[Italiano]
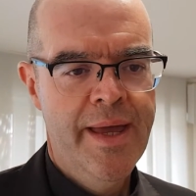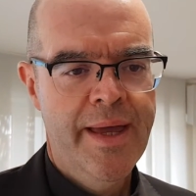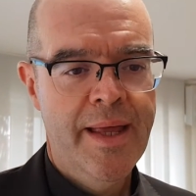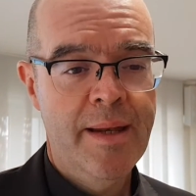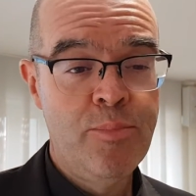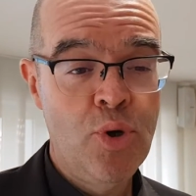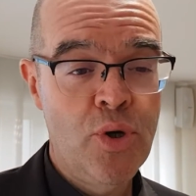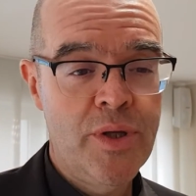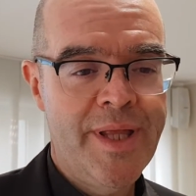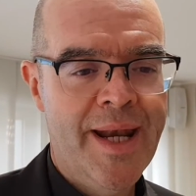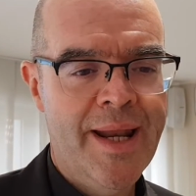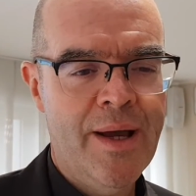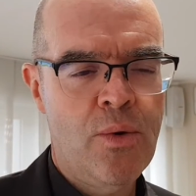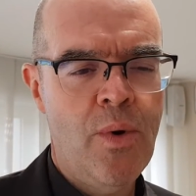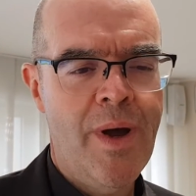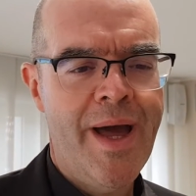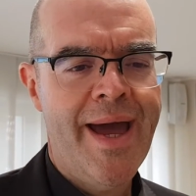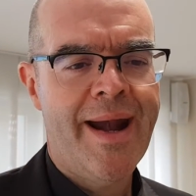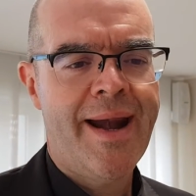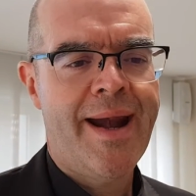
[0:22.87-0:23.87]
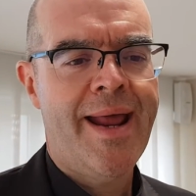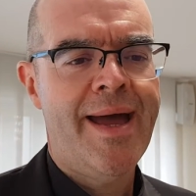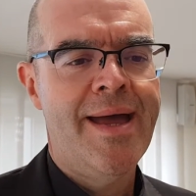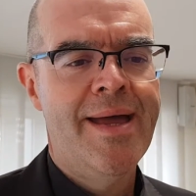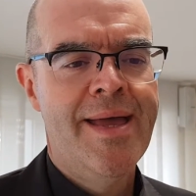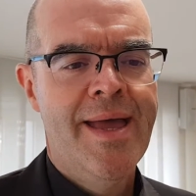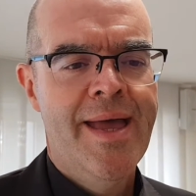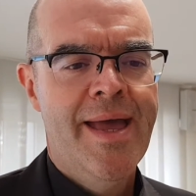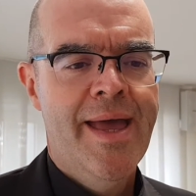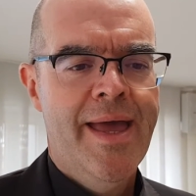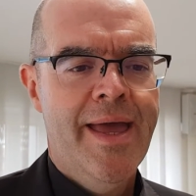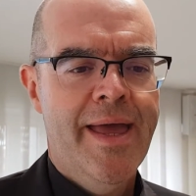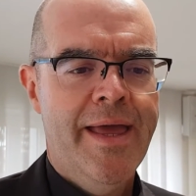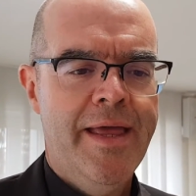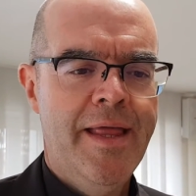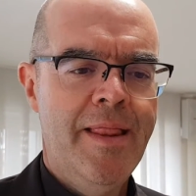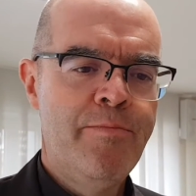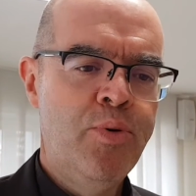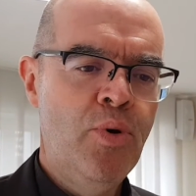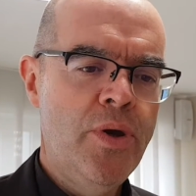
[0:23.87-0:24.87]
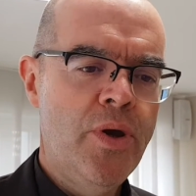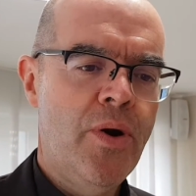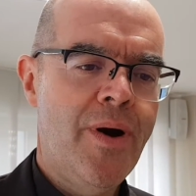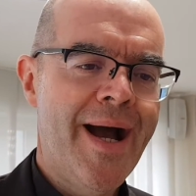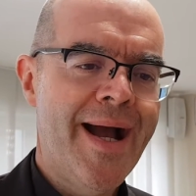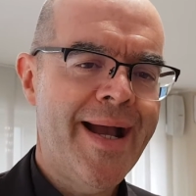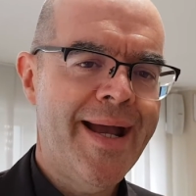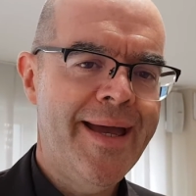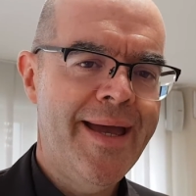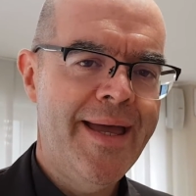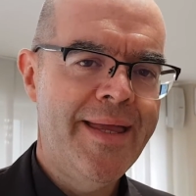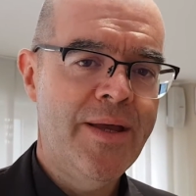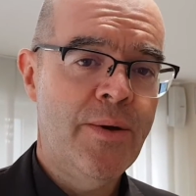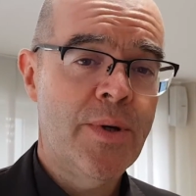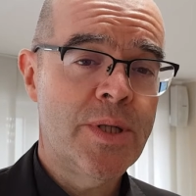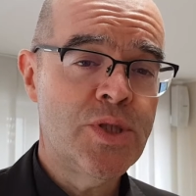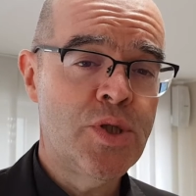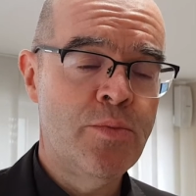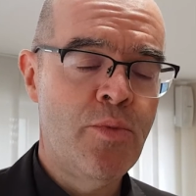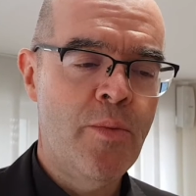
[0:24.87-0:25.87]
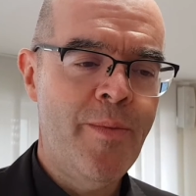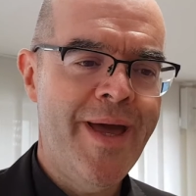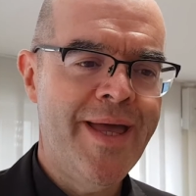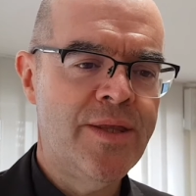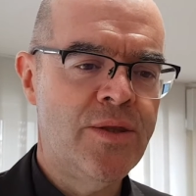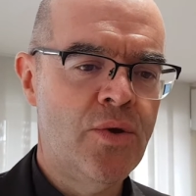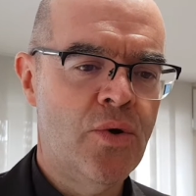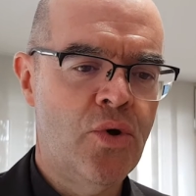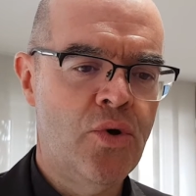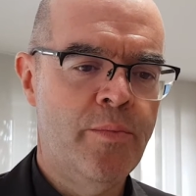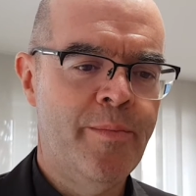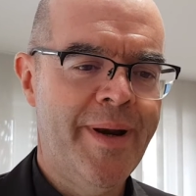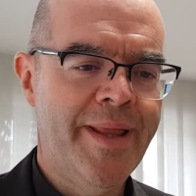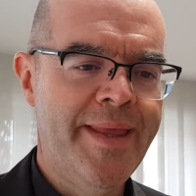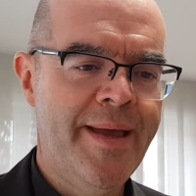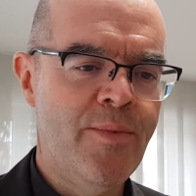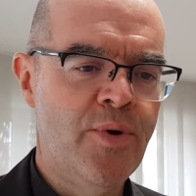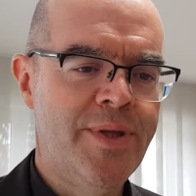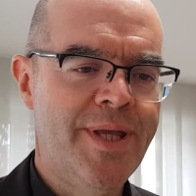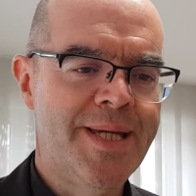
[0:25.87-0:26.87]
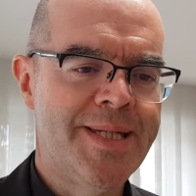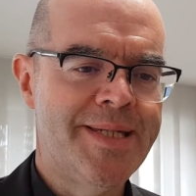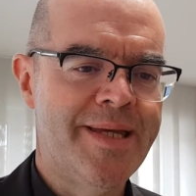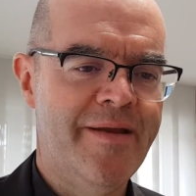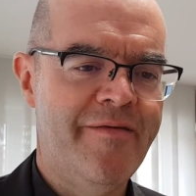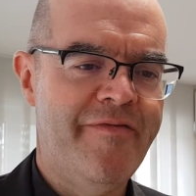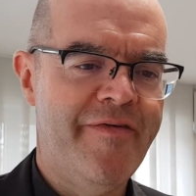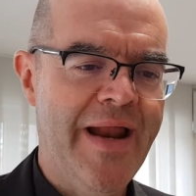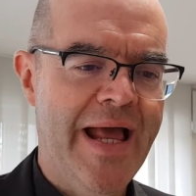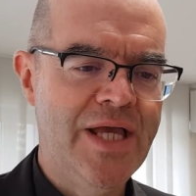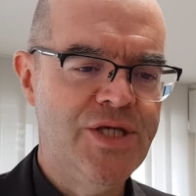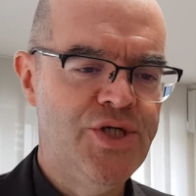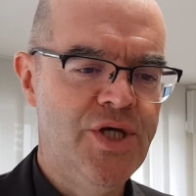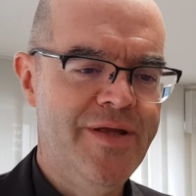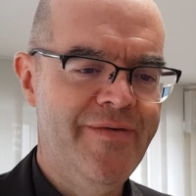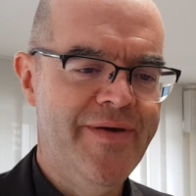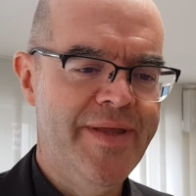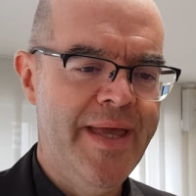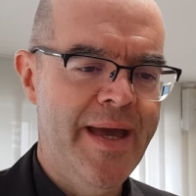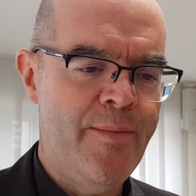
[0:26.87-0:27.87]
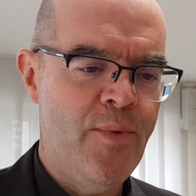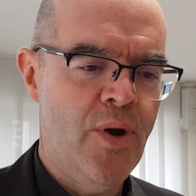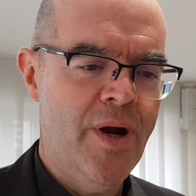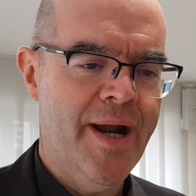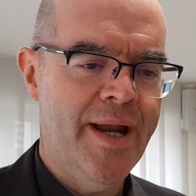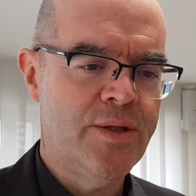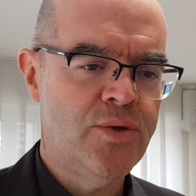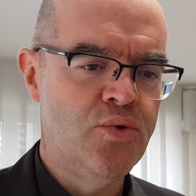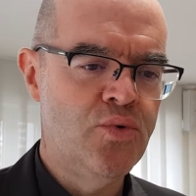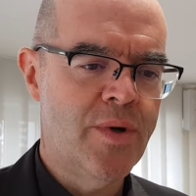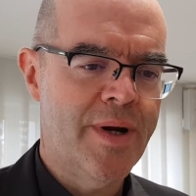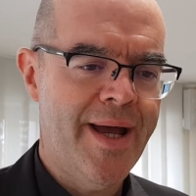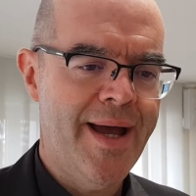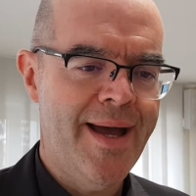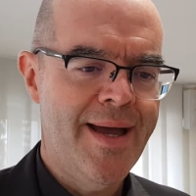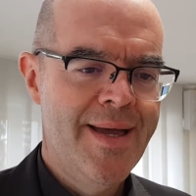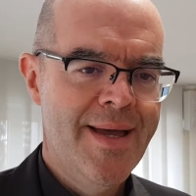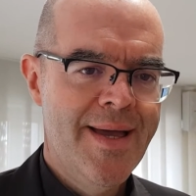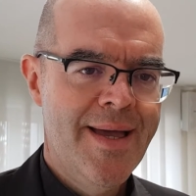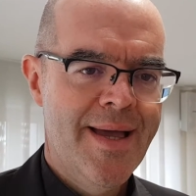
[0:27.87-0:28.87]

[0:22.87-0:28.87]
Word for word: il buio della guerra il buio anche di questo momento, comprendiamo di essere fragili, vediamo la natura